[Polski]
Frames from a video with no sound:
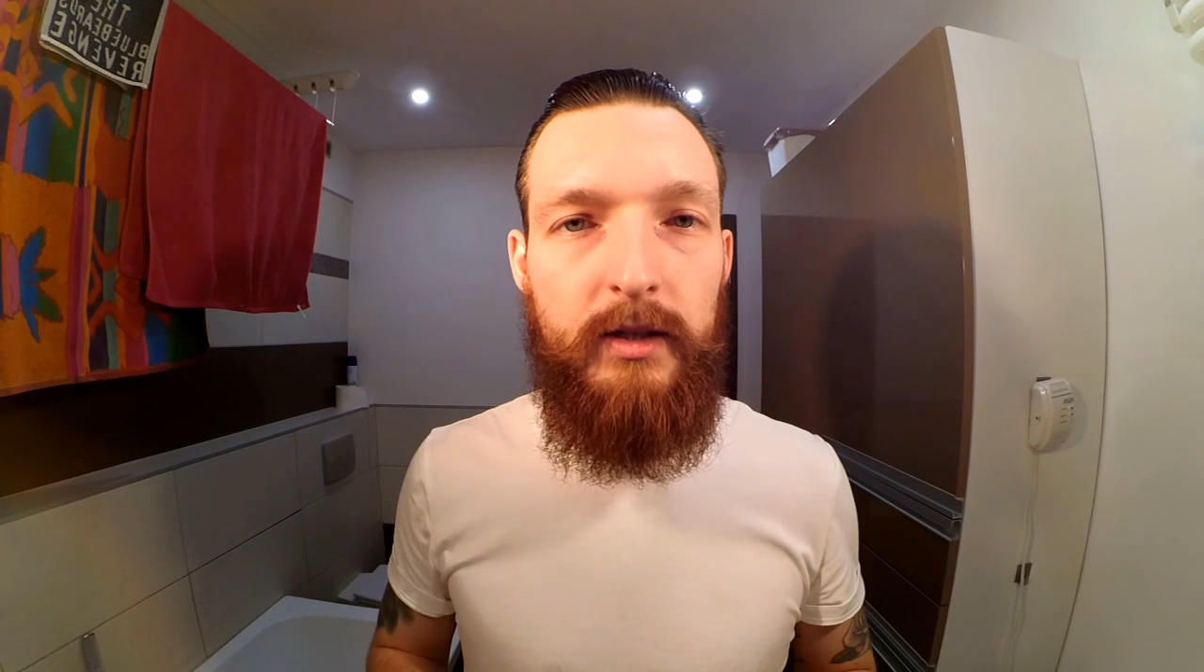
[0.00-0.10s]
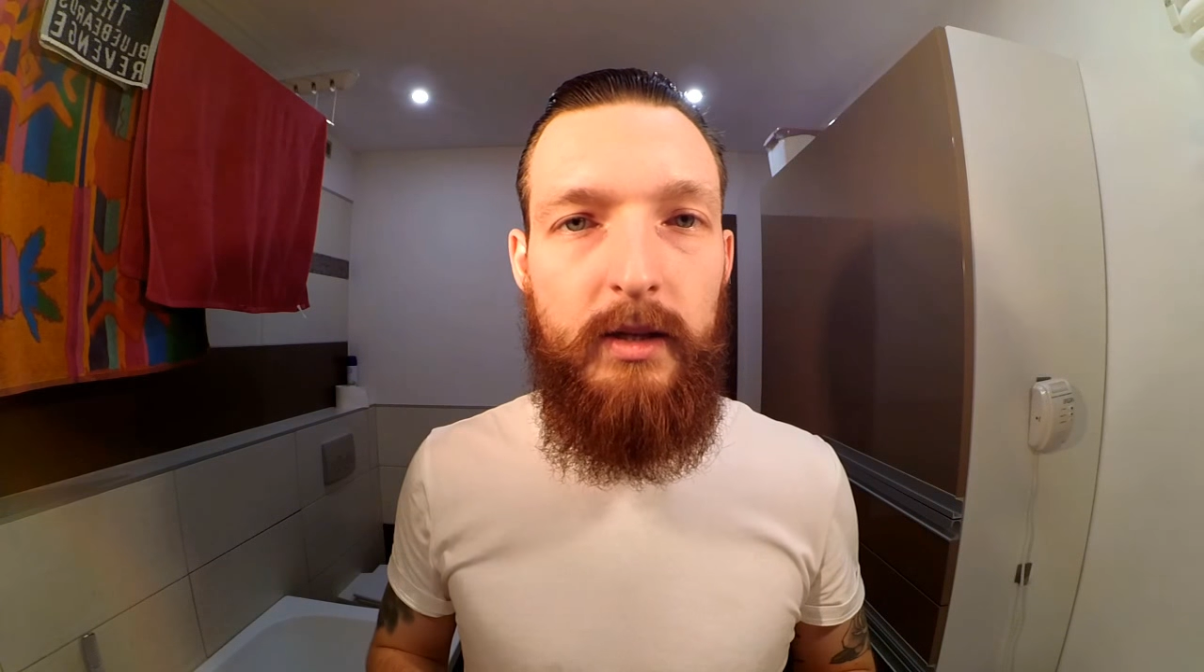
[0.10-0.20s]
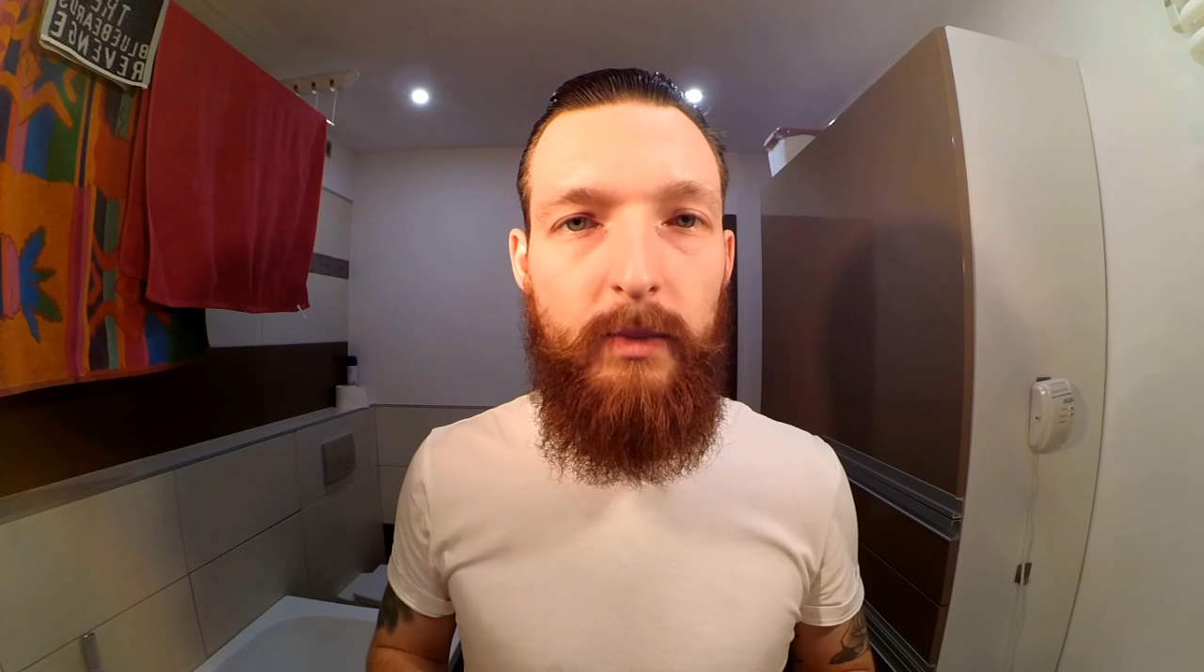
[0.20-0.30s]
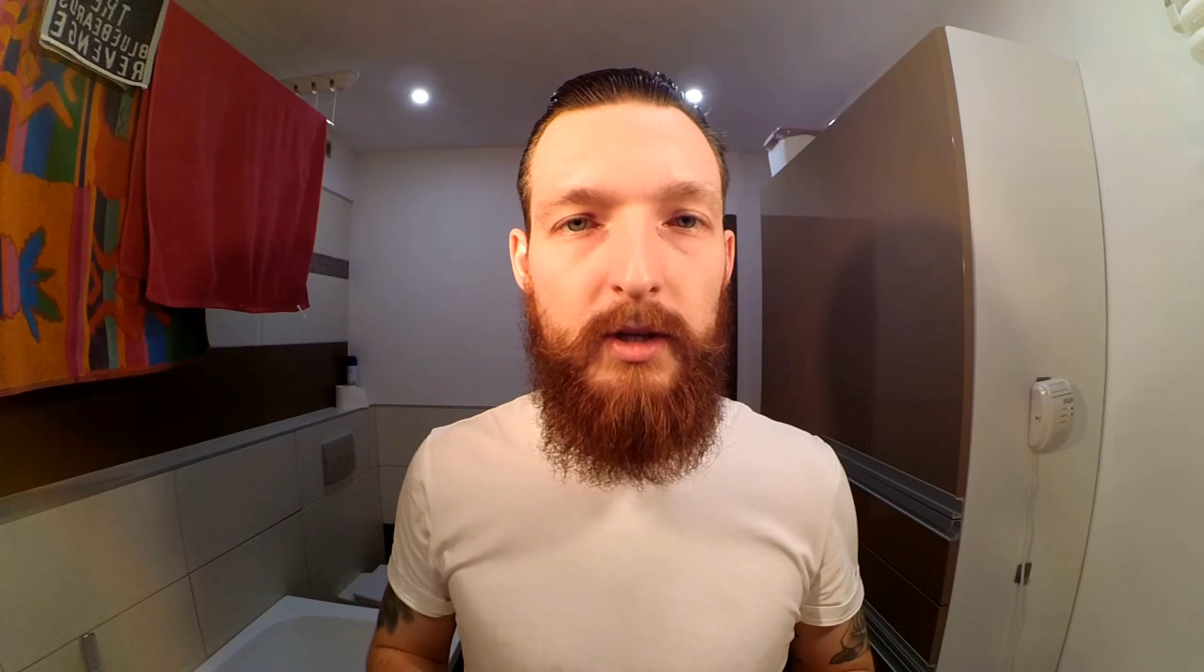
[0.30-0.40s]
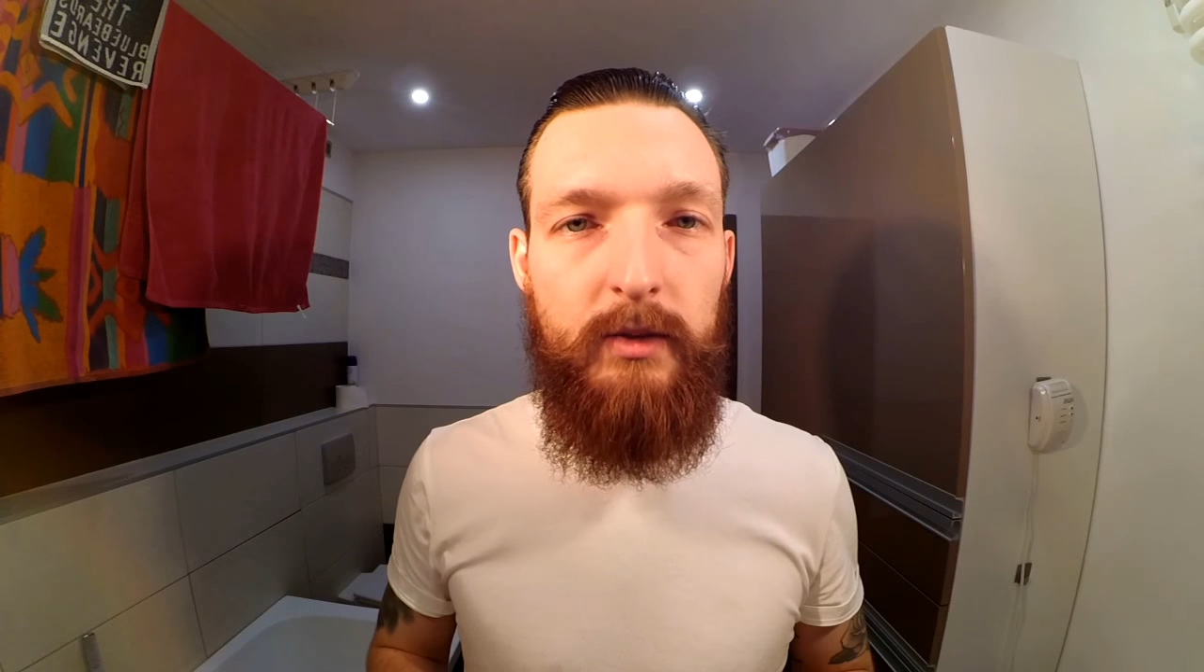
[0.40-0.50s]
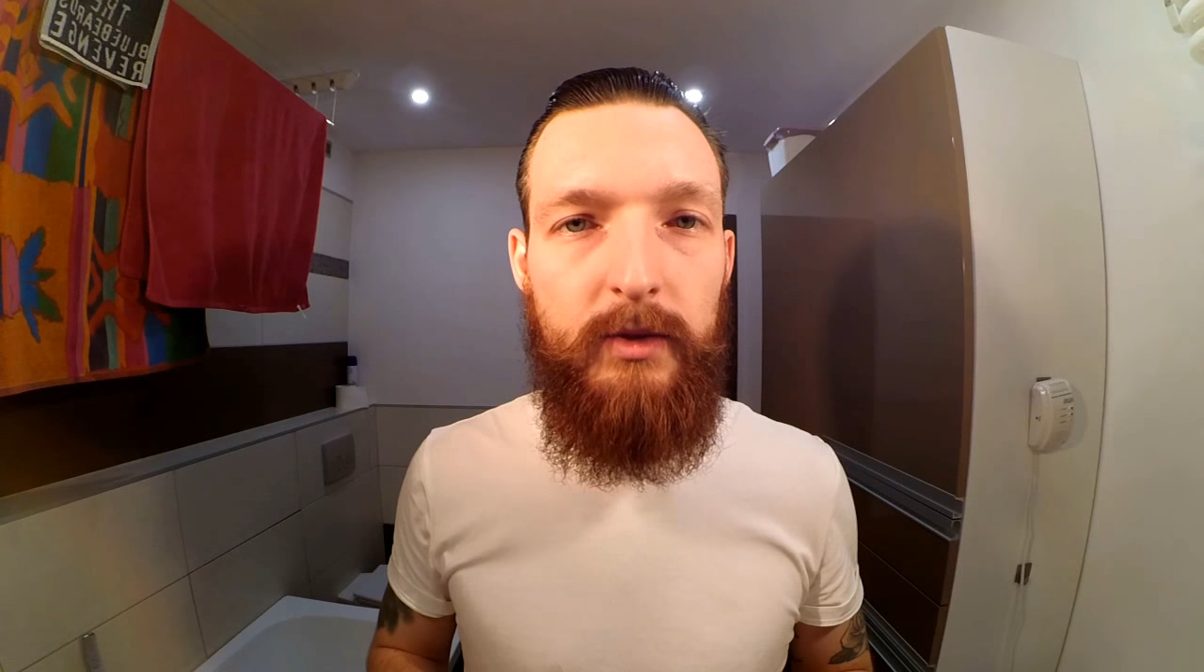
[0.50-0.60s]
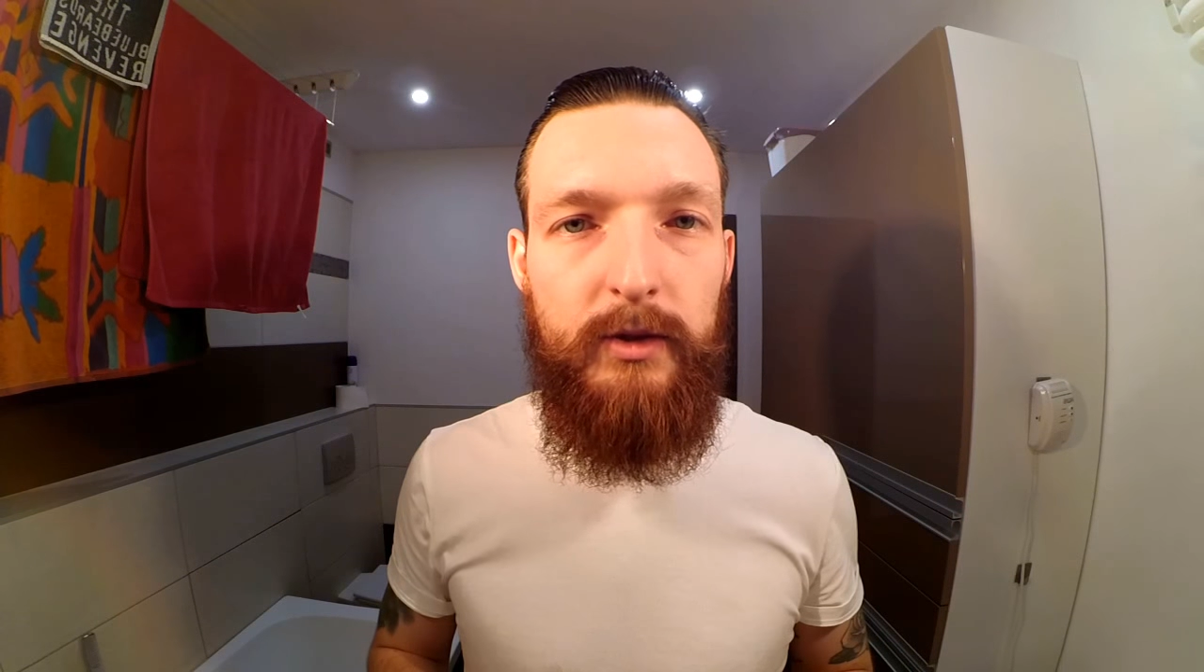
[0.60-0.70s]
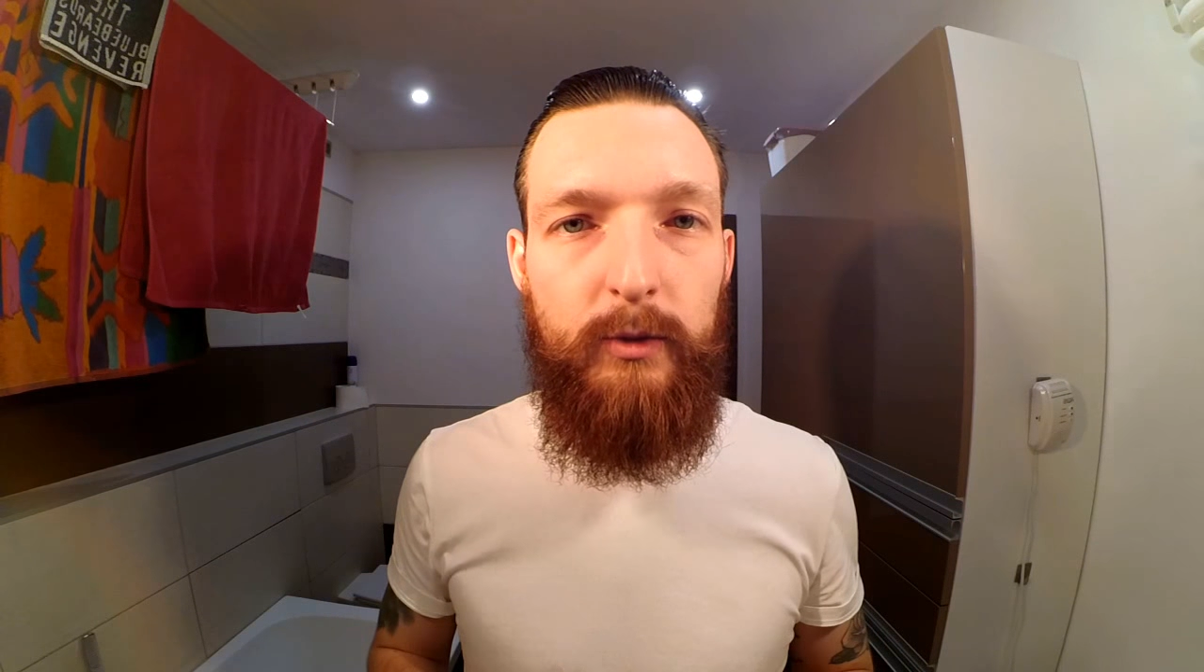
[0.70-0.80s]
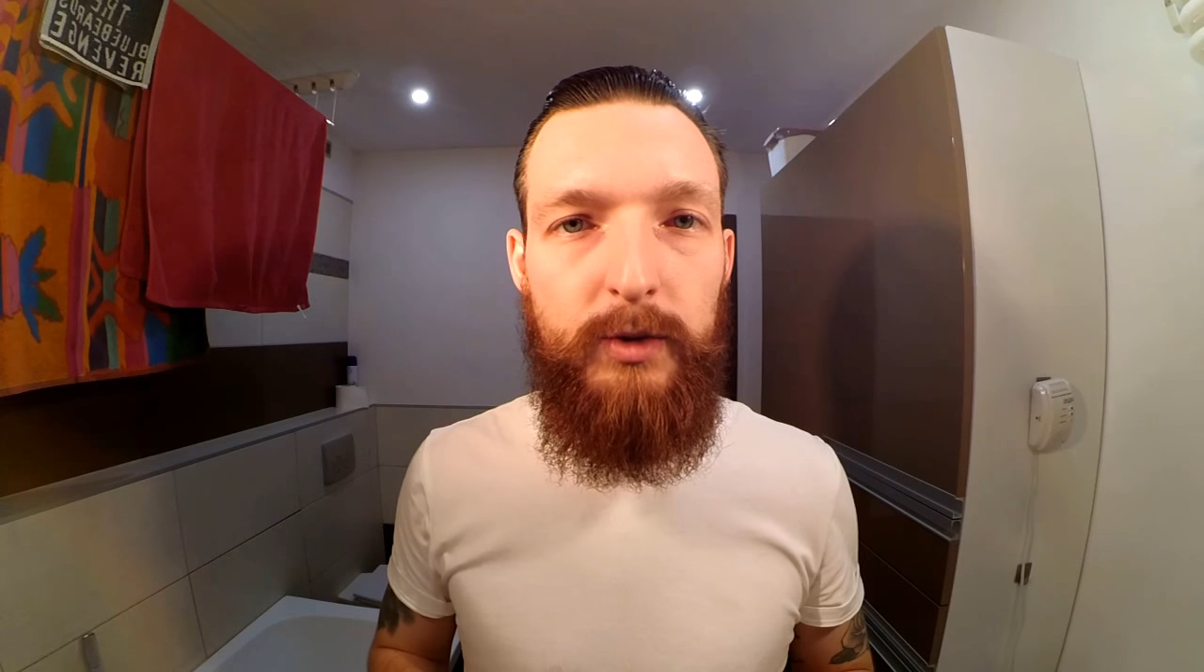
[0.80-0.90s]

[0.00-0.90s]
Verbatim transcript: zapraszam też do